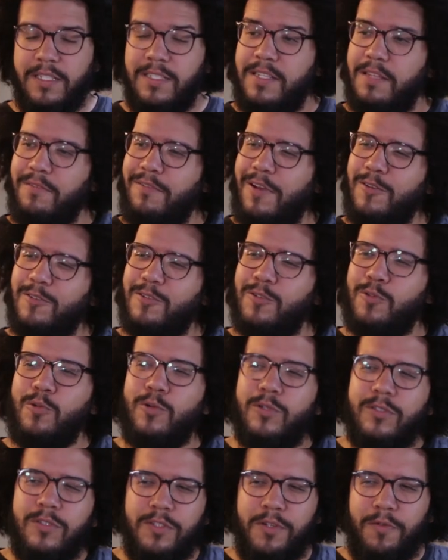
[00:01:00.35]
existem vários
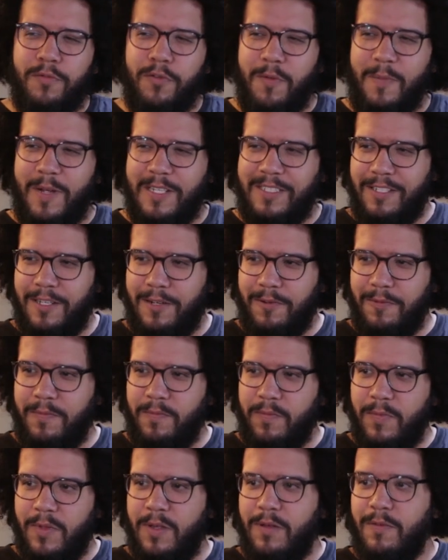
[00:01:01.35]
cursos de formação
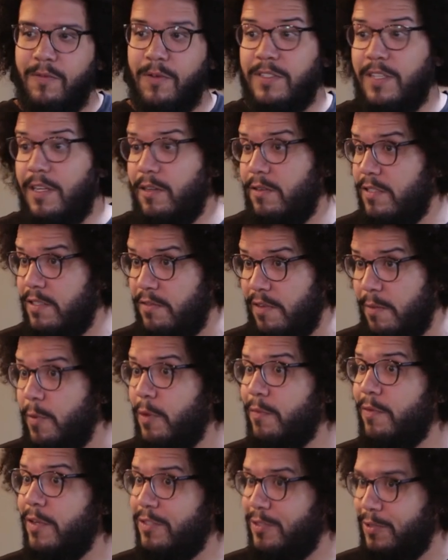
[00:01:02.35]
você, inclusive, é,
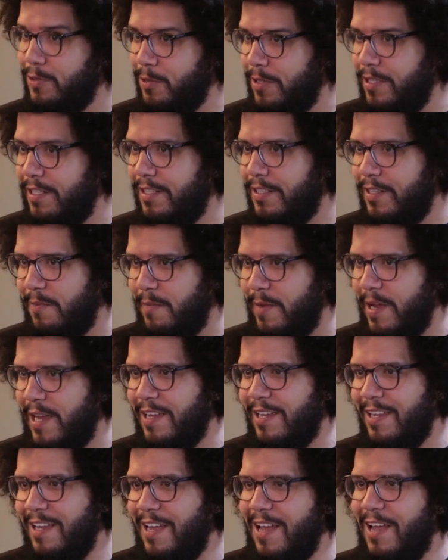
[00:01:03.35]
professora
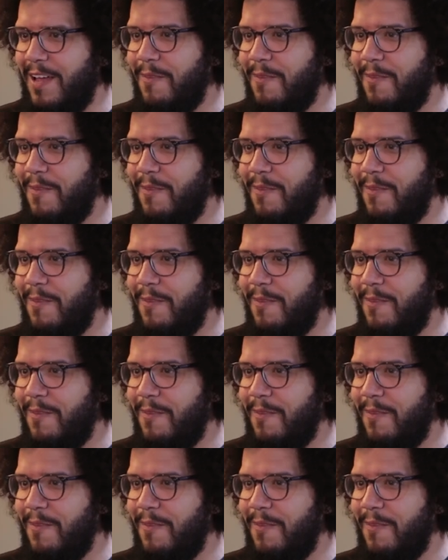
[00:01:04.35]
também, Sim.